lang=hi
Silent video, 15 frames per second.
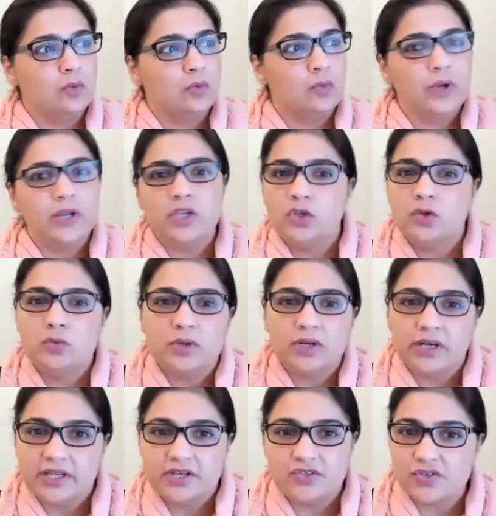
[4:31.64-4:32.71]
वट यू आर
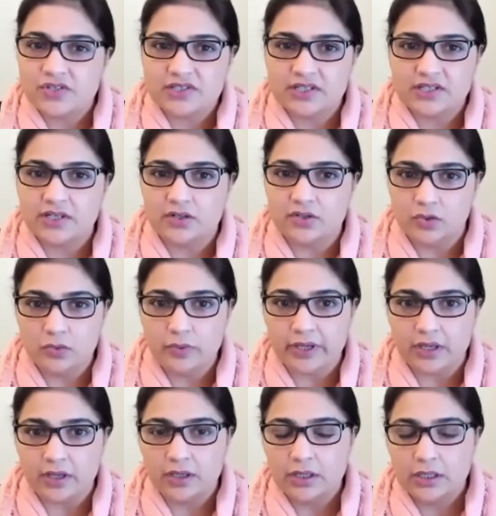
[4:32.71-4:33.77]
इंटरेस्टेड इन डूइंग